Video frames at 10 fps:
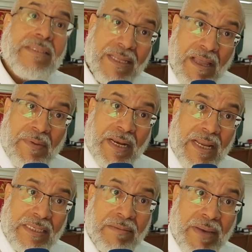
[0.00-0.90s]
تدابير
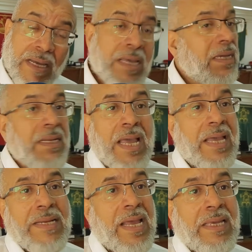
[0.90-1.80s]
اللازمه
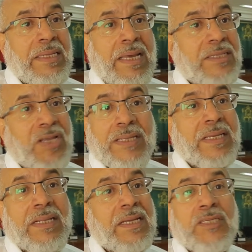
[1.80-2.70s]
الا انها هي
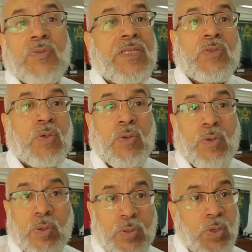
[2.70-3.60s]
جات قالت لك اجيب تصنتوا
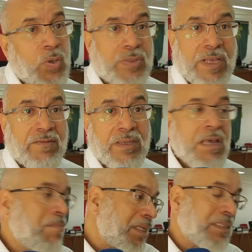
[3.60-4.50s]
العروض وصافي
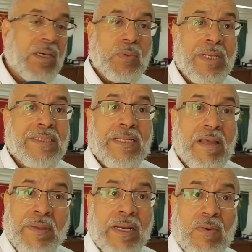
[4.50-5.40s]
ما تاخذوا لا
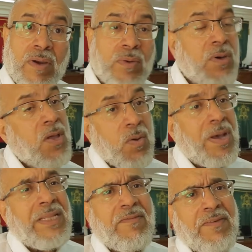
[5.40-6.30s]
تدابير لا والو
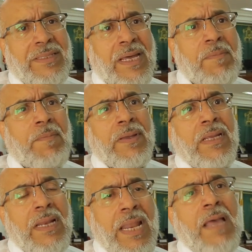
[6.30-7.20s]
وهذا فيه ضرب
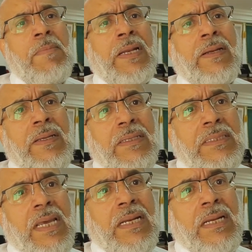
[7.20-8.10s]
العمل
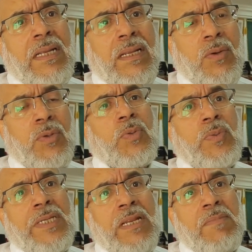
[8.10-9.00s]
ديال العضو
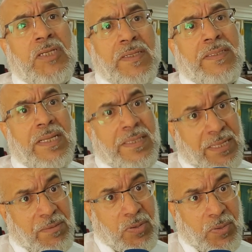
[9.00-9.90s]
ديال المجلس ديال
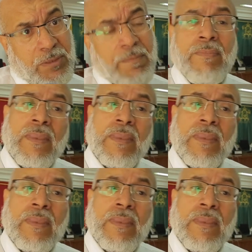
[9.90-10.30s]
سيدي بليوت